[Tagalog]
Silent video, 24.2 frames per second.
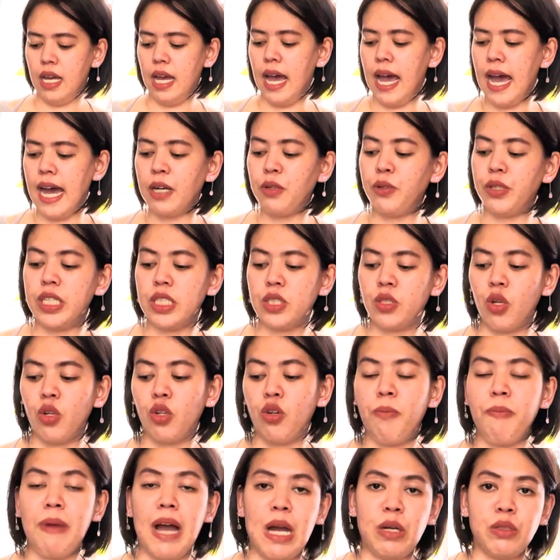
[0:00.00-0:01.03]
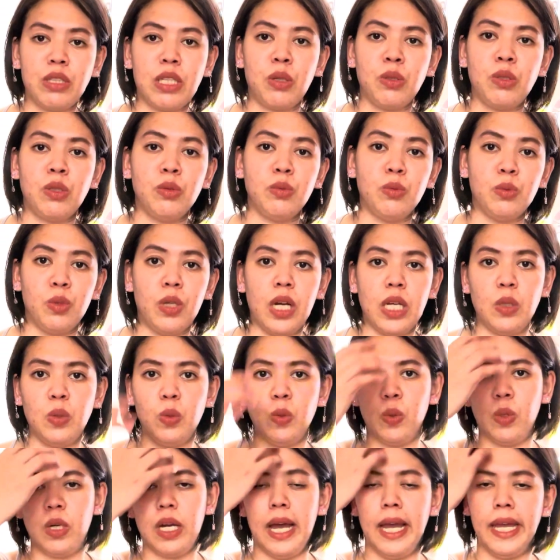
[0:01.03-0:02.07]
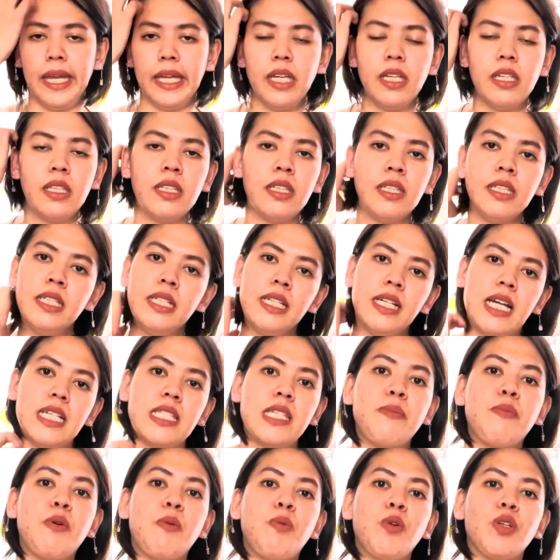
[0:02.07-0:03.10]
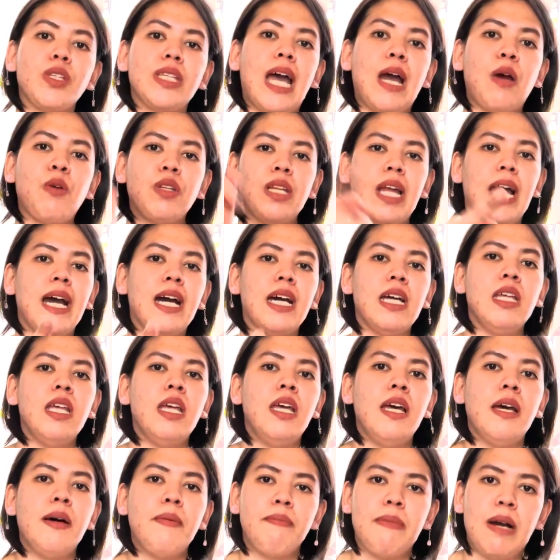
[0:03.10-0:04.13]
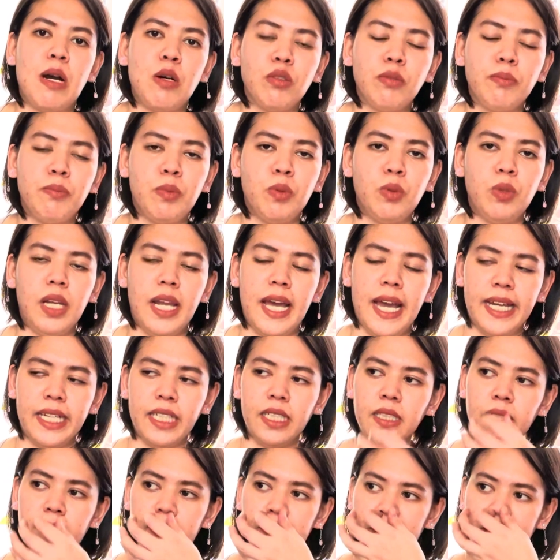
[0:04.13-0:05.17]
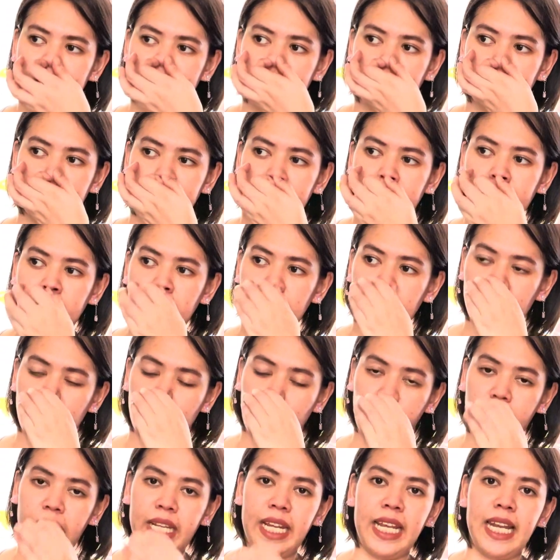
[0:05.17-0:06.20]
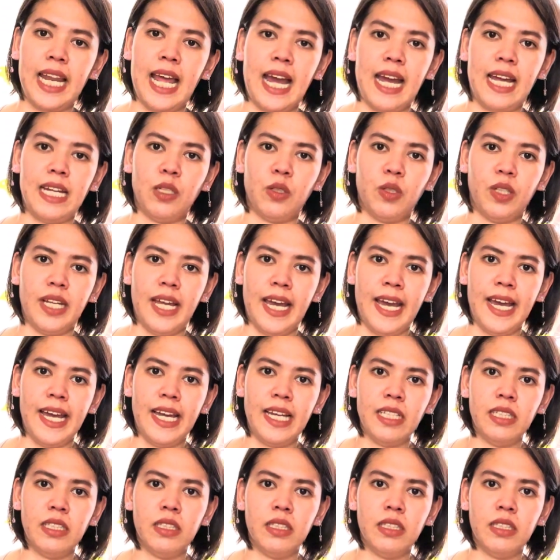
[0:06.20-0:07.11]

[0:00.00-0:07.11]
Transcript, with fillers: Ang reason kung bakit ako nag-ukay-ukay. Kasi pupunta ako ng Mount Pulag. So, kinailangan ko ng,